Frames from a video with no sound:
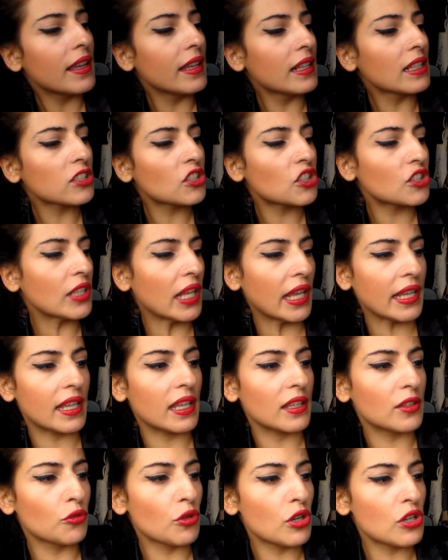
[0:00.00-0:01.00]
Eles
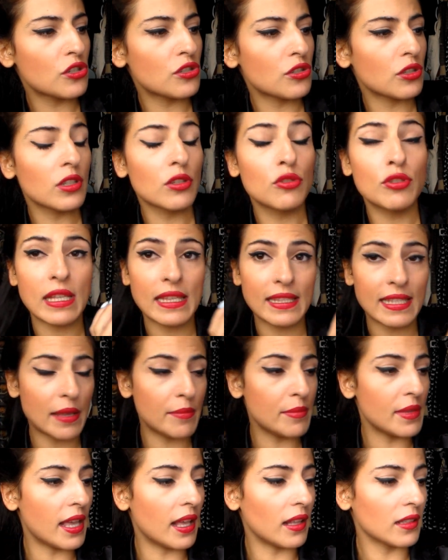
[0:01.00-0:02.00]
têm 200 eh,
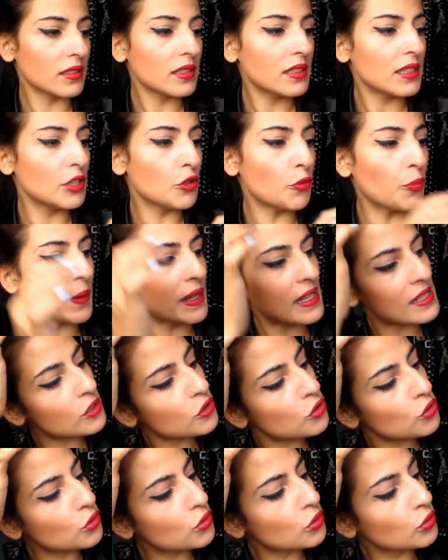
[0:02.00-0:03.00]
ml e o
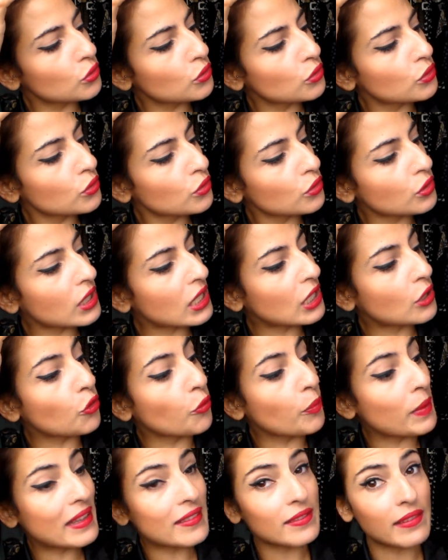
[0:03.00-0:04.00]
preço
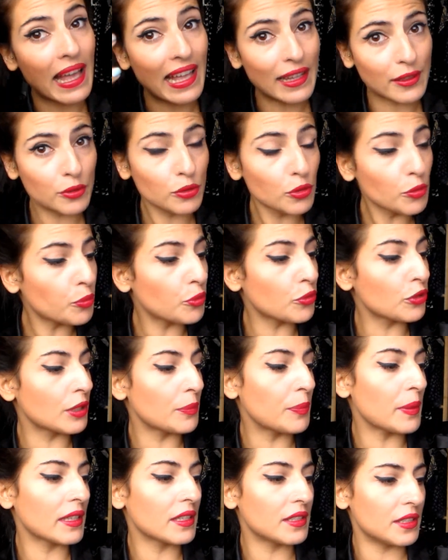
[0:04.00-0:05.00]
recomendado por,
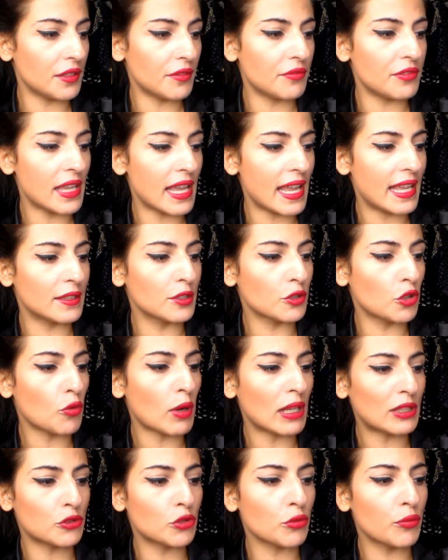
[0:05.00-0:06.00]
pela Nivea é de
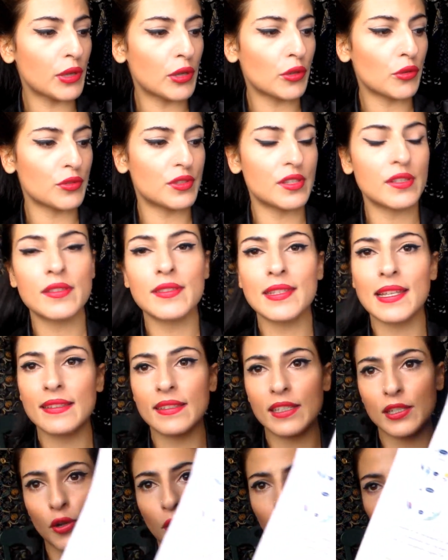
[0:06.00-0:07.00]

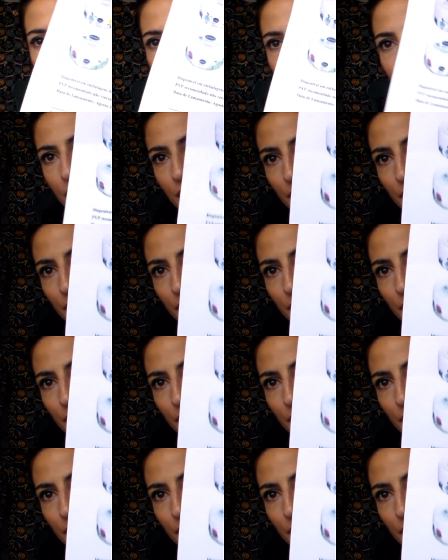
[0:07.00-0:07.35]
4,69€.